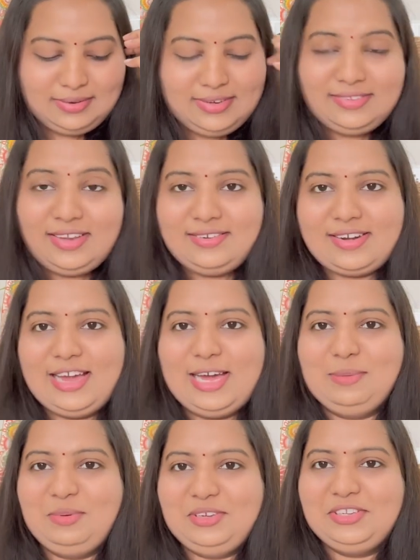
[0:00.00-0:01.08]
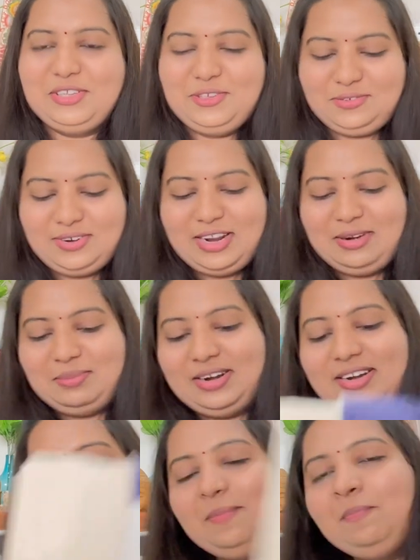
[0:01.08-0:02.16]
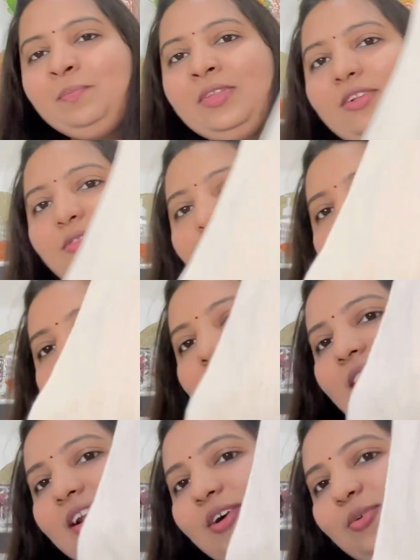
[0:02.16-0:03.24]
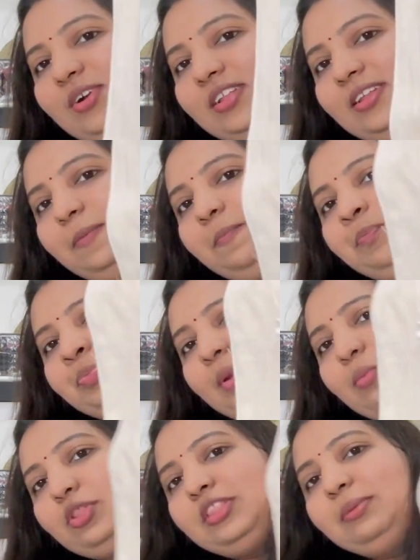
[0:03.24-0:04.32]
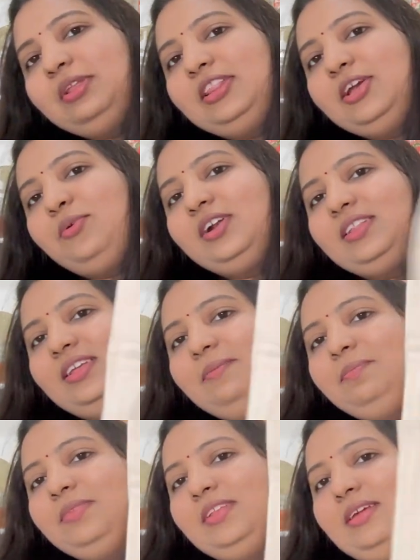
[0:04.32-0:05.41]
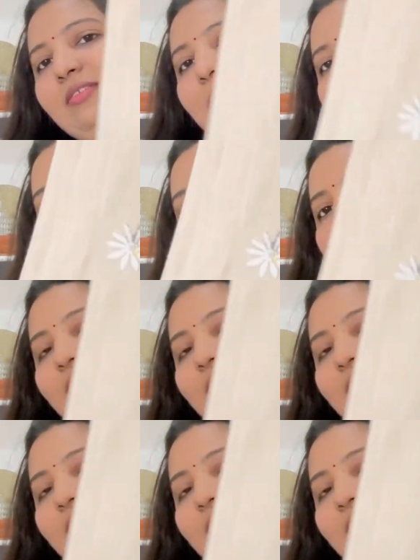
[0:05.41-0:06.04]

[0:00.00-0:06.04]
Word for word: డిజైన్స్ లాగా అనిపించి తీసుకున్నాను అనమాట సో ఇది ఇట్లా ఉంటుంది మొత్తం ఇంతే ఉంటుంది ఏమన్నా పెద్ద